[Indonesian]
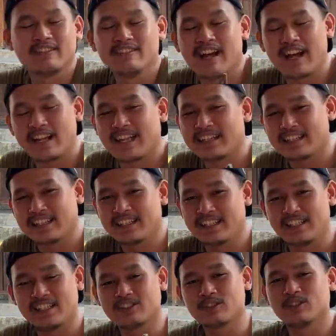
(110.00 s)
dua alat
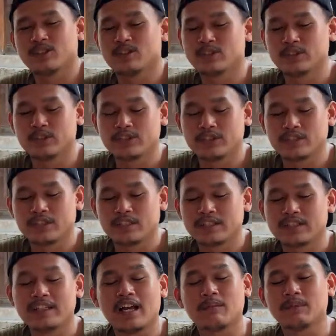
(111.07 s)
ini itu
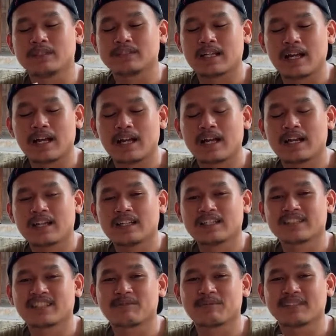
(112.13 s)
tidak bisa
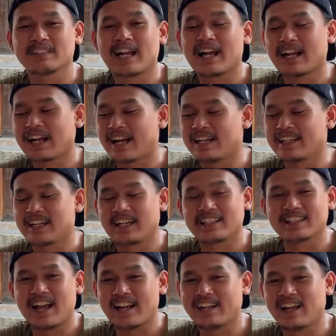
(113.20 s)
terpisahkan ya
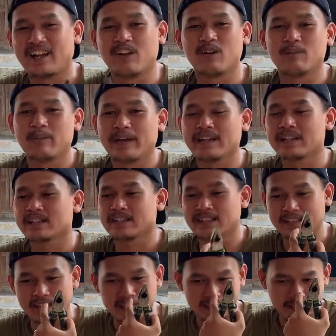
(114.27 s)
tang dan obeng
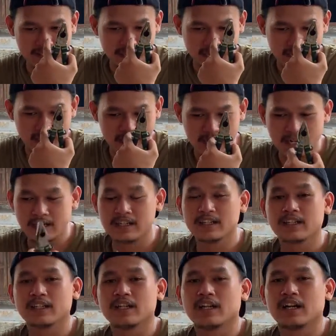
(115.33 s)
ketika kita
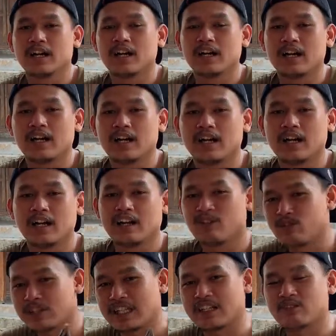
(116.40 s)

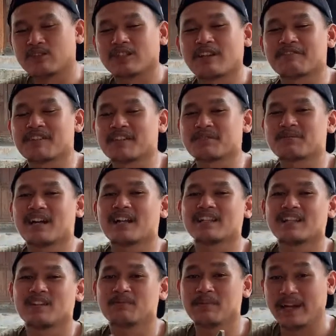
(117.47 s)
ngutik eh, ngutik-ngutik Vespa
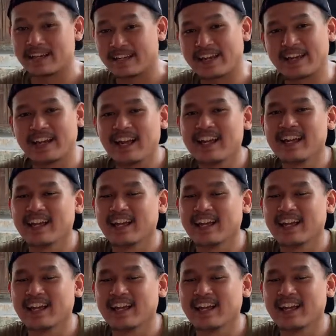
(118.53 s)
atau bengkel